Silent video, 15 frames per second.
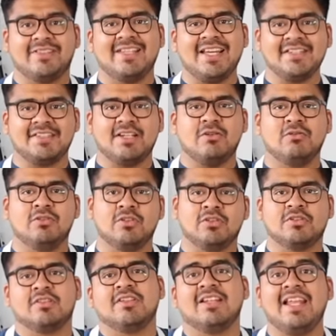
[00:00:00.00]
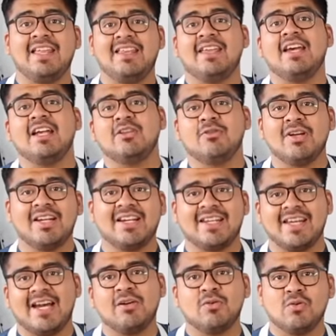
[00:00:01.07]
10 segundos. La idea no es
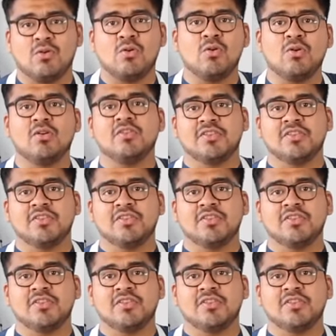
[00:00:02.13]
crear un cubo,